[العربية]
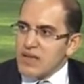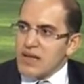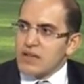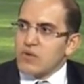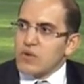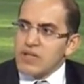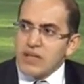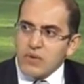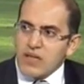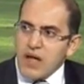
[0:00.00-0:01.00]
ان كل
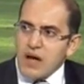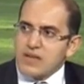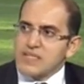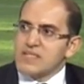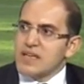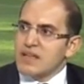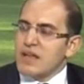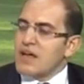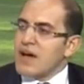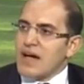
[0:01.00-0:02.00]
دوله لها حق السياده
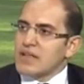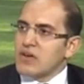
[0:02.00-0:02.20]
على